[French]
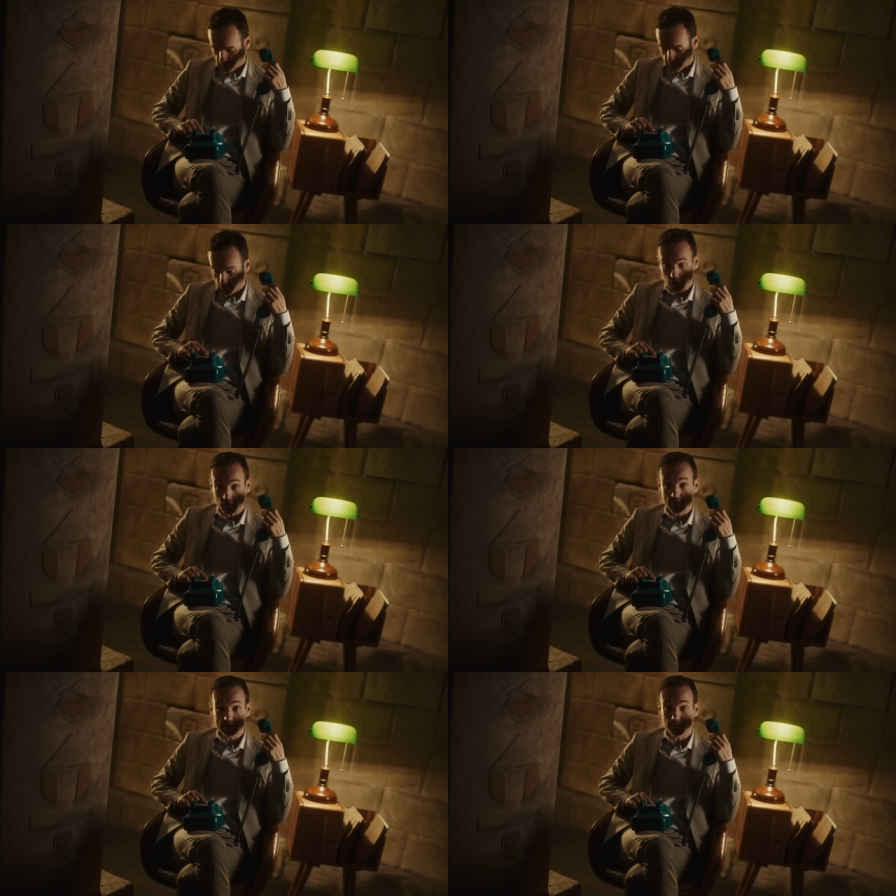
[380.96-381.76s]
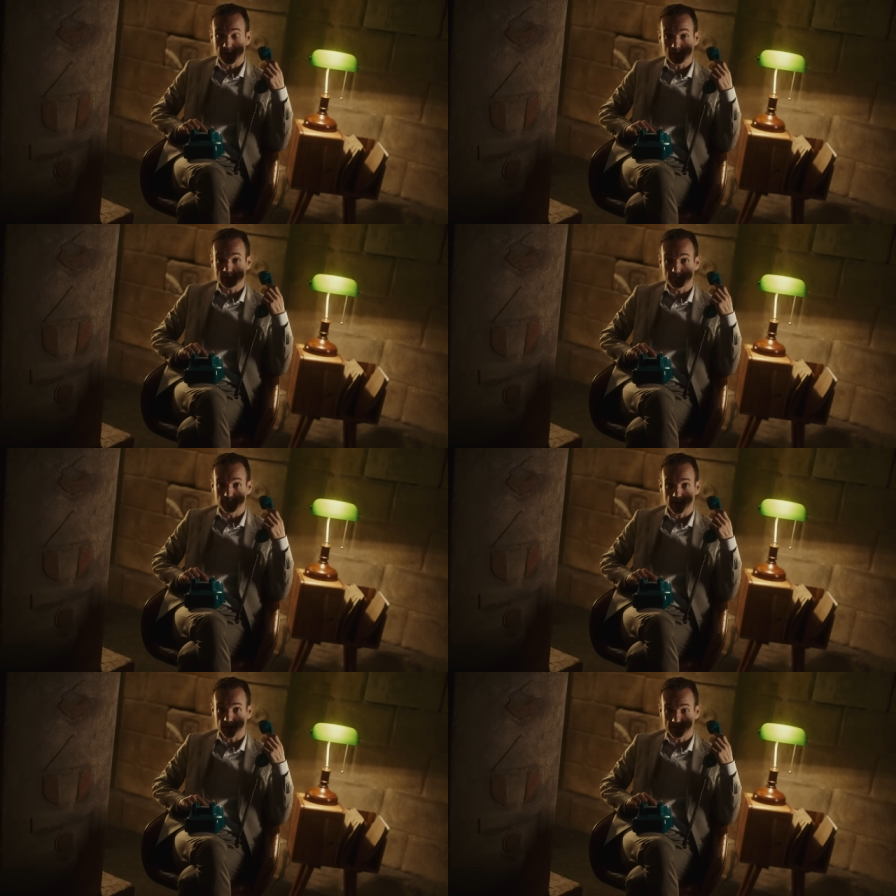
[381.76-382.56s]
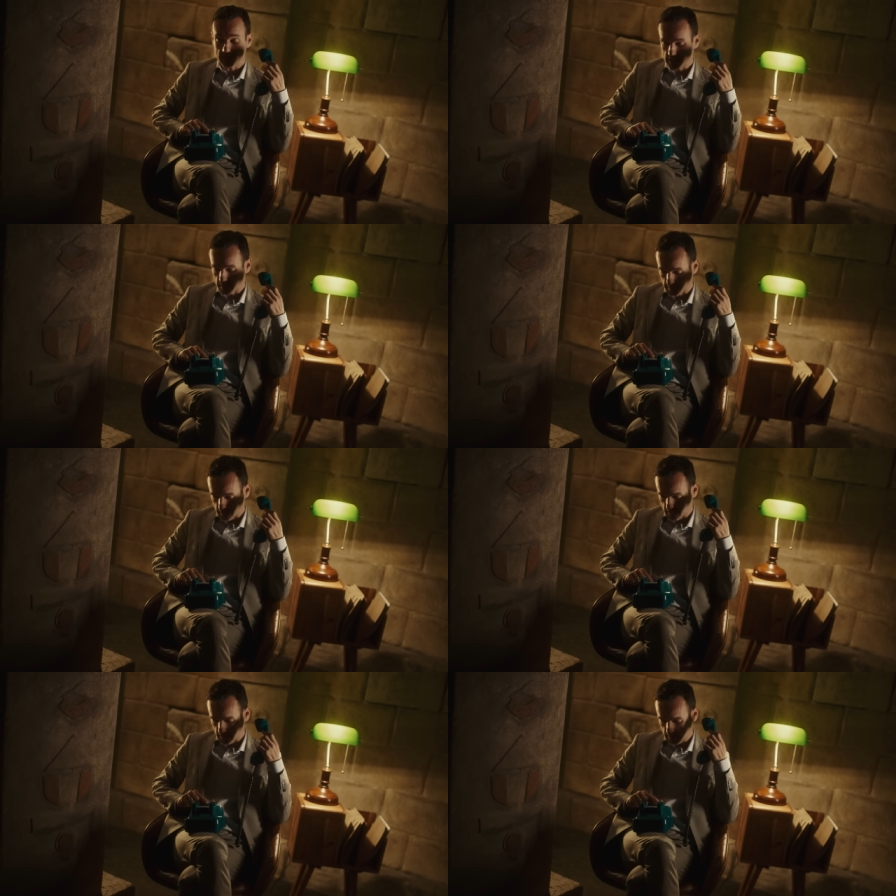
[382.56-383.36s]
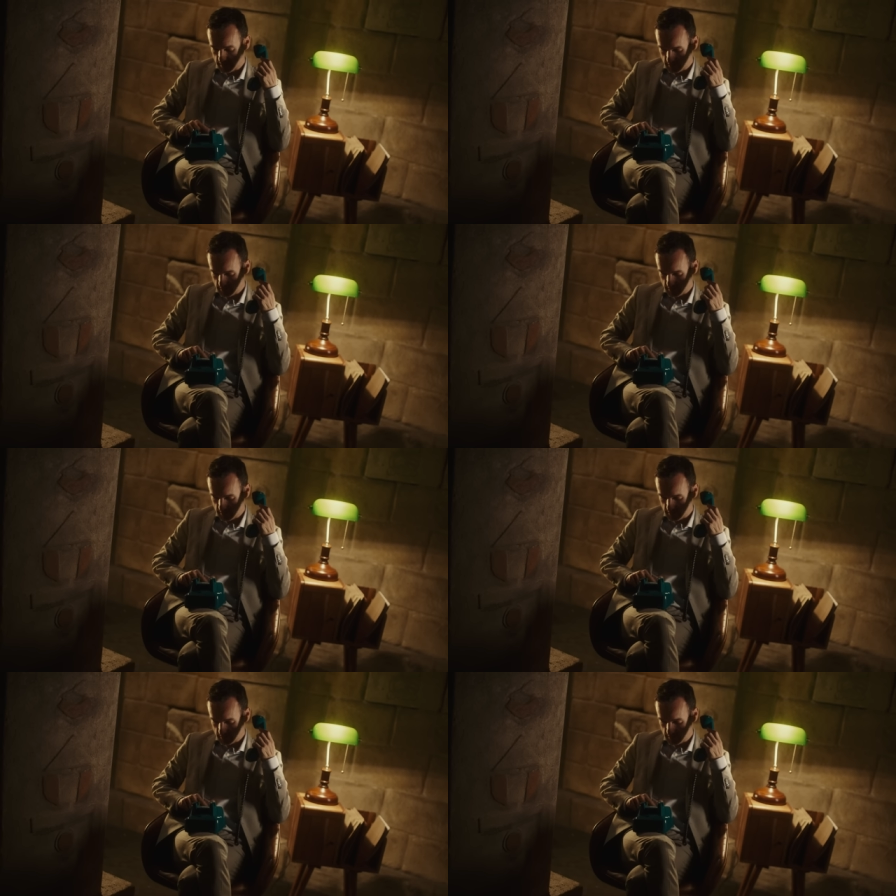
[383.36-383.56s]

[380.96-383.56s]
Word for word: en fait, je sais pas, j'ai pas révisé cette partie-là.